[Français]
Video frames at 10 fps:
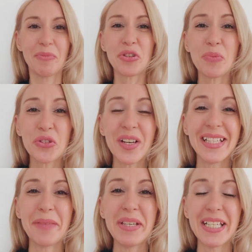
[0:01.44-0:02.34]
Bonjour, bonjour
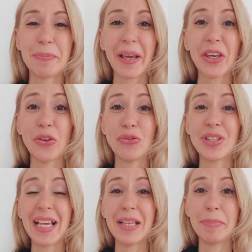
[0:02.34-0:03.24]
les amis, j'espère que
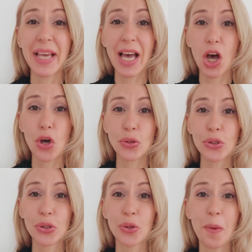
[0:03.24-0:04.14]
vous allez bien en
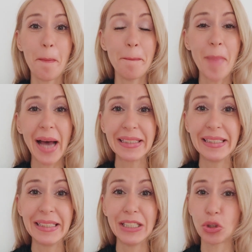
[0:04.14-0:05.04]
ce
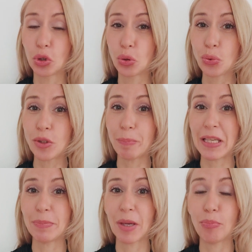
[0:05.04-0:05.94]
mardi, que tout se
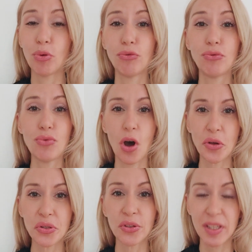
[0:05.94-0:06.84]
passe bien pour vous
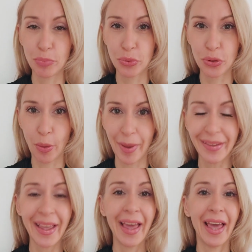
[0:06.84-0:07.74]
en ce début de
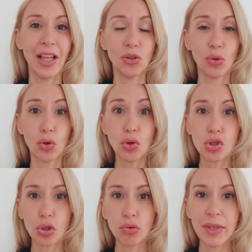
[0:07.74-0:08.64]
semaine. Donc
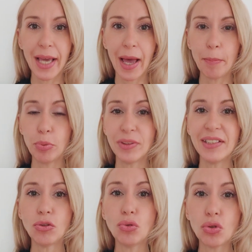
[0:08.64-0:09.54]
aujourd'hui, un
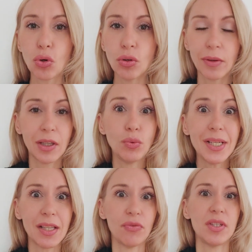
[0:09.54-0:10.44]
petit tuto. Et
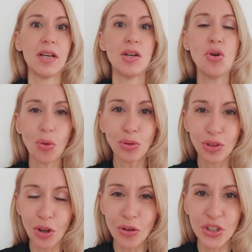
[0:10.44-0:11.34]
oui, ça faisait
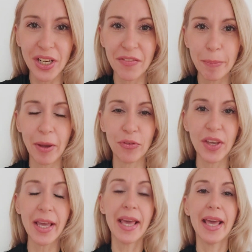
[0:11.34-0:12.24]
longtemps que j'en avais pas
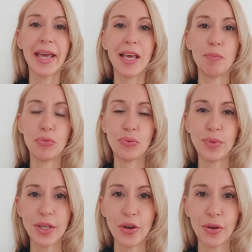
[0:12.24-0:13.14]
fait. Et
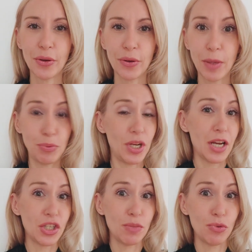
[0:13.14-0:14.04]
puis, euh, et puis
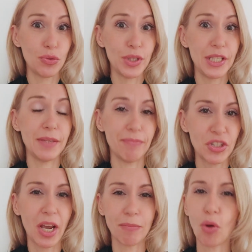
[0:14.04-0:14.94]
là, je me suis dit,
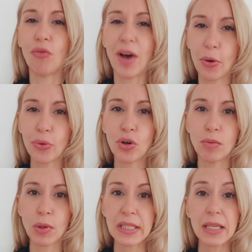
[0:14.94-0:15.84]
tiens, on va
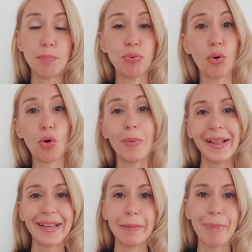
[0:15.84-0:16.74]
recommencer pour
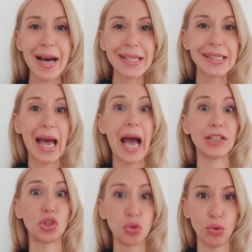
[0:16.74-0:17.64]
remettre les bases
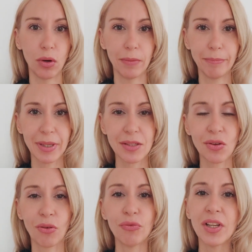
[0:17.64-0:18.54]
à jour. Parce
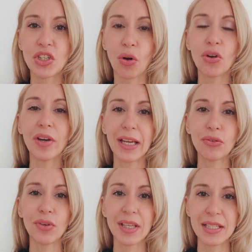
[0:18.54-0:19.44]
qu'en fait, j'ai encore
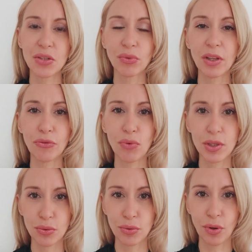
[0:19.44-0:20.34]
quelques questions des
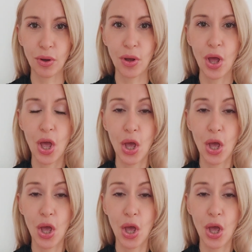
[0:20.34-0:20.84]
fois sur, euh,